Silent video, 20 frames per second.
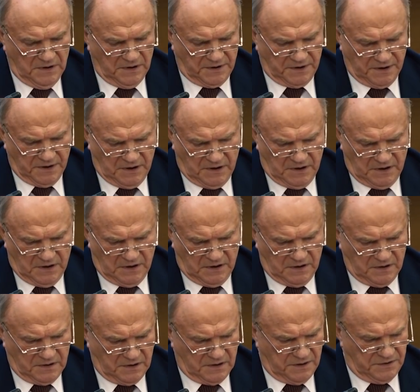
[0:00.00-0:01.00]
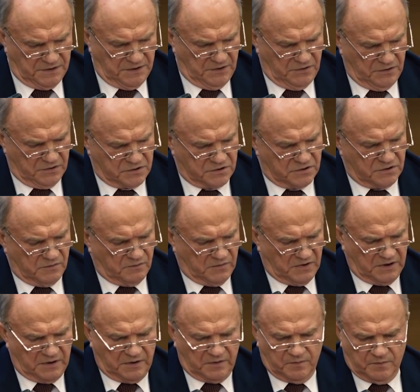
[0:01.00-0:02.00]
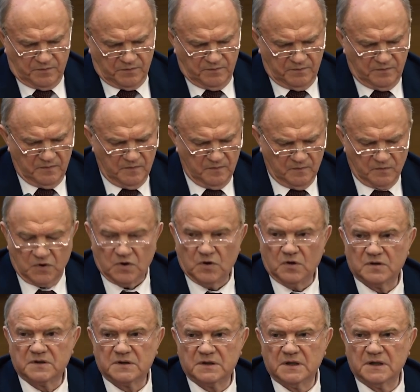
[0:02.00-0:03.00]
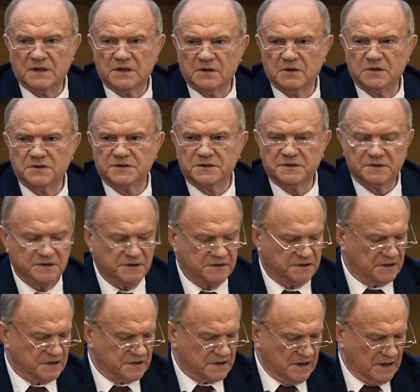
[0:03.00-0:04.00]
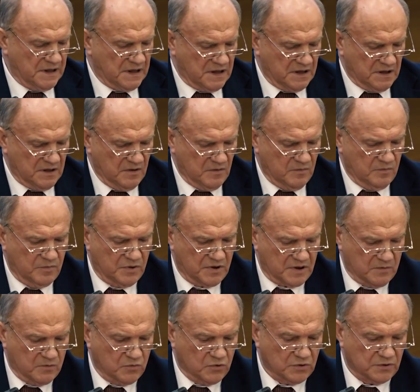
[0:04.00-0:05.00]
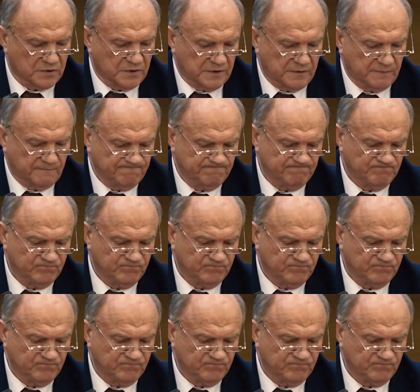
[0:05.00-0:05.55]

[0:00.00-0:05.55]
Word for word: Я надеюсь, что мы плотно и очень содержательно поработаем.